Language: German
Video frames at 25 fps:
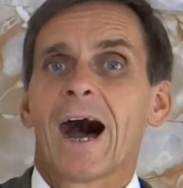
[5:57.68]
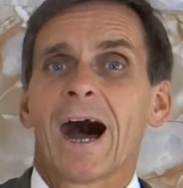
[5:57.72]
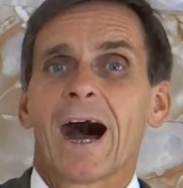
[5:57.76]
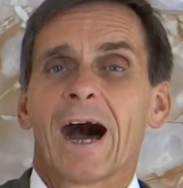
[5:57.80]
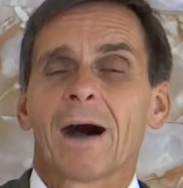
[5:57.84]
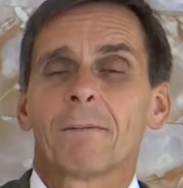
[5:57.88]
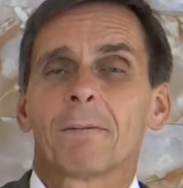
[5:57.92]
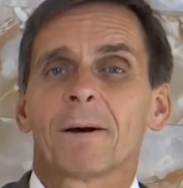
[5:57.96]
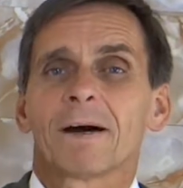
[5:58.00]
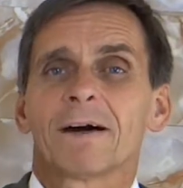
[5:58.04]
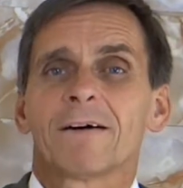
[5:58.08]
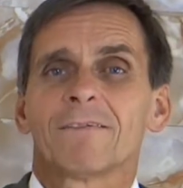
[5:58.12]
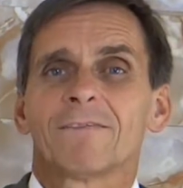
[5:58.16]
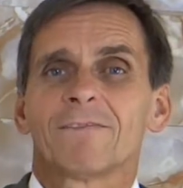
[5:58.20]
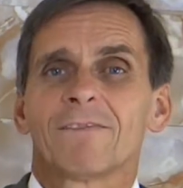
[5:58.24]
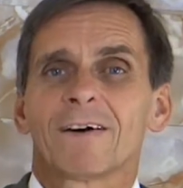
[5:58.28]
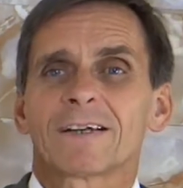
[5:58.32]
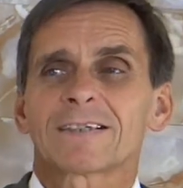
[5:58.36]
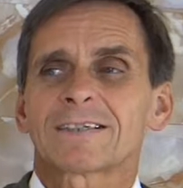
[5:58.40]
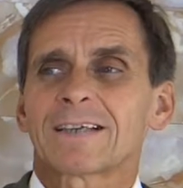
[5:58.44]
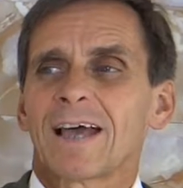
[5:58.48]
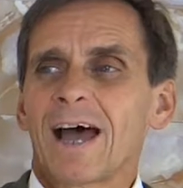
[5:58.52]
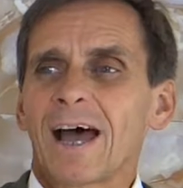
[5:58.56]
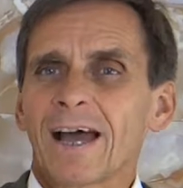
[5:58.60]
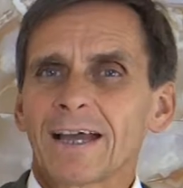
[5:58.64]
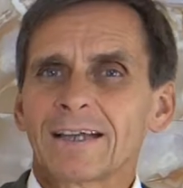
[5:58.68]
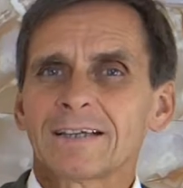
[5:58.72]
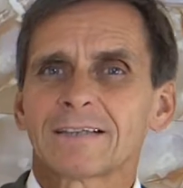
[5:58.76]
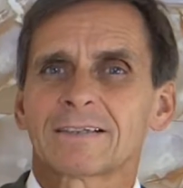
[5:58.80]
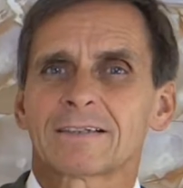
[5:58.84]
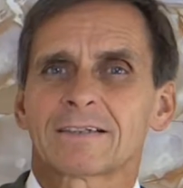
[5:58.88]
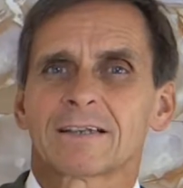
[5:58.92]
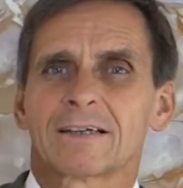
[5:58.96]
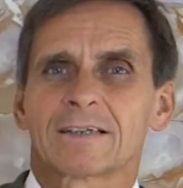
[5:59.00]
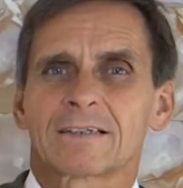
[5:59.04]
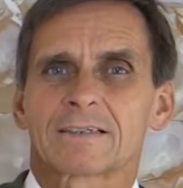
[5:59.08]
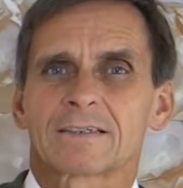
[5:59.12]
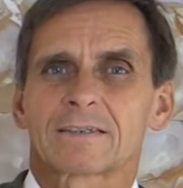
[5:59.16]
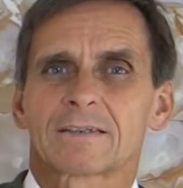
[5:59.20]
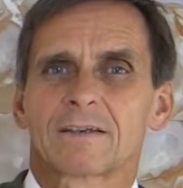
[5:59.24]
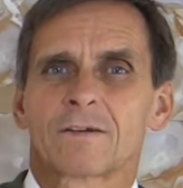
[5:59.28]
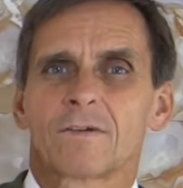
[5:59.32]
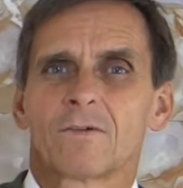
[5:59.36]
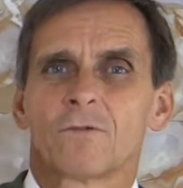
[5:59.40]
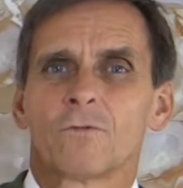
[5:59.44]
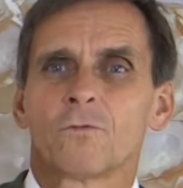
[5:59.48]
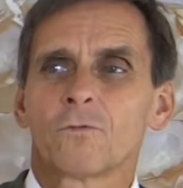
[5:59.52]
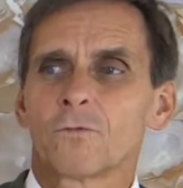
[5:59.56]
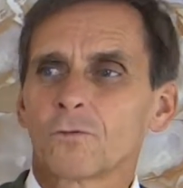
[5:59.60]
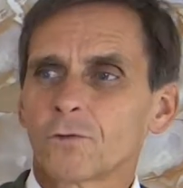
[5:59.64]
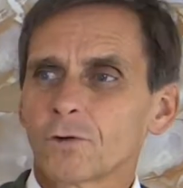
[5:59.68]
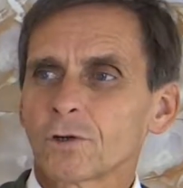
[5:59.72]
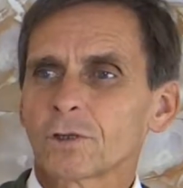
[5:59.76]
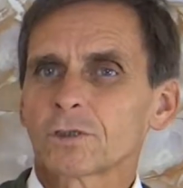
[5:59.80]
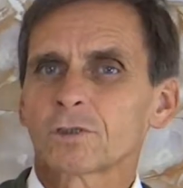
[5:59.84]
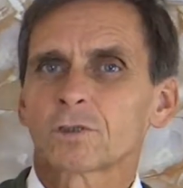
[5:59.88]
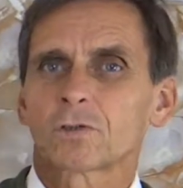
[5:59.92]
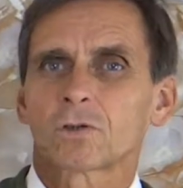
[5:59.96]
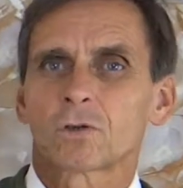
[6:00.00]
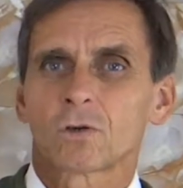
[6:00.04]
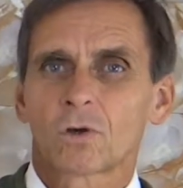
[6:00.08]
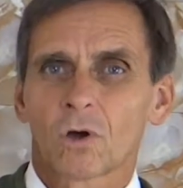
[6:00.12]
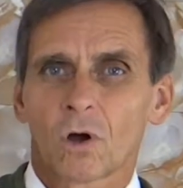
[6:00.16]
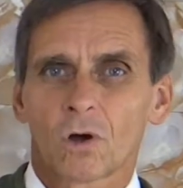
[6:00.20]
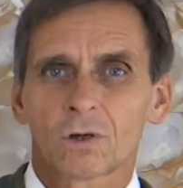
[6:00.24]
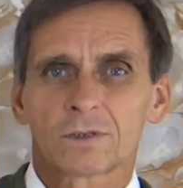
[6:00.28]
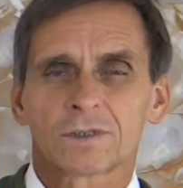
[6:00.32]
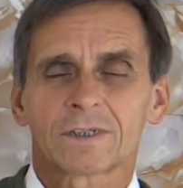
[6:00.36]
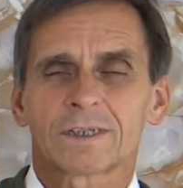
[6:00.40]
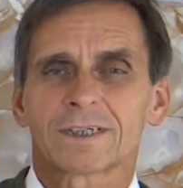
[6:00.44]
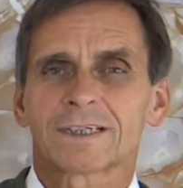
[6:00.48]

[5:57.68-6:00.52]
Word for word: Aber was heißt das? Wird Gott